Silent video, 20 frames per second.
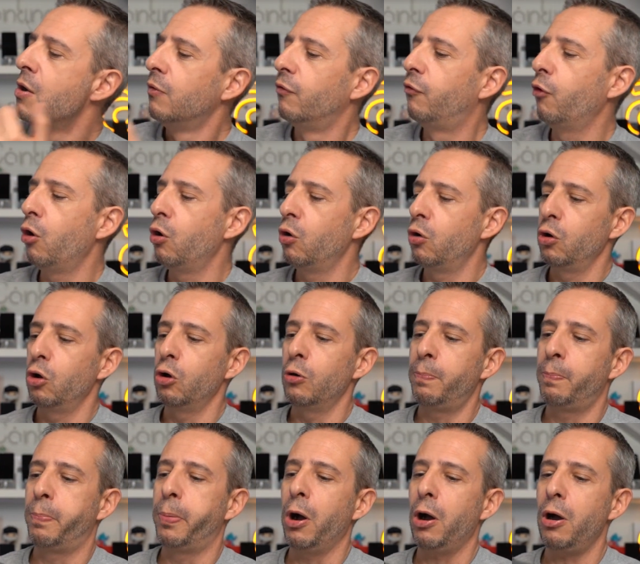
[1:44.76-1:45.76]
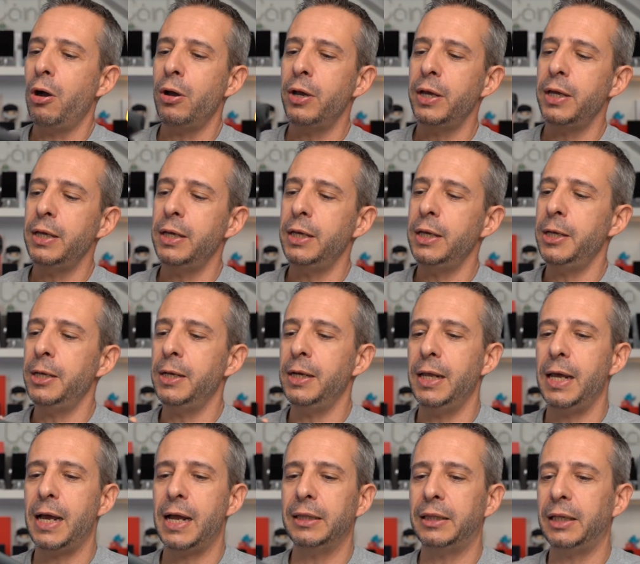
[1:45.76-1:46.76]
volo. Poi
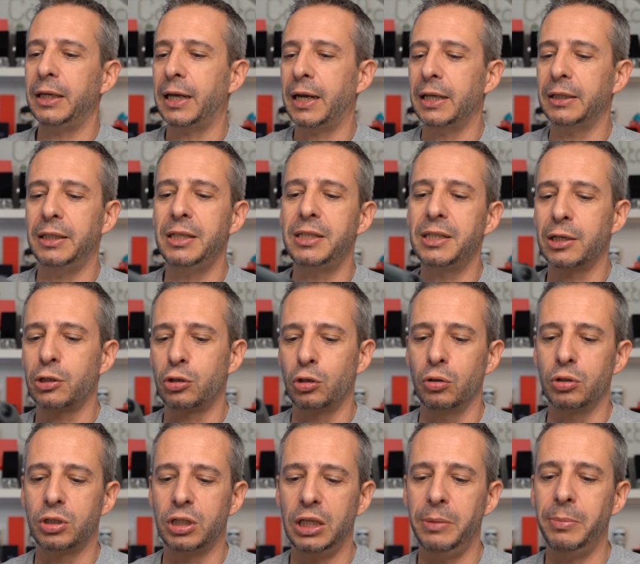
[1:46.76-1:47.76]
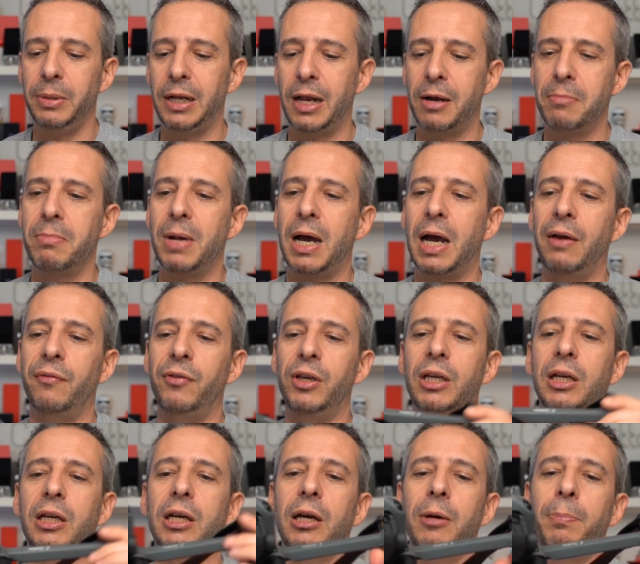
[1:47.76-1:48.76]
le altre caratteristiche sono simili al
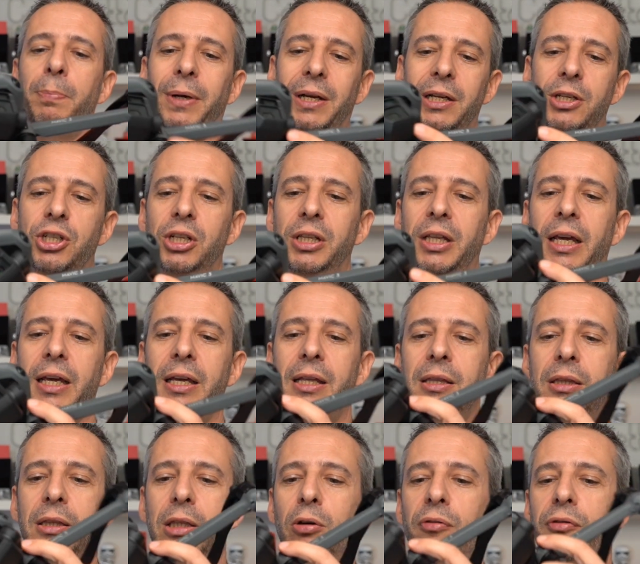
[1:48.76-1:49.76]
Mavic precedente,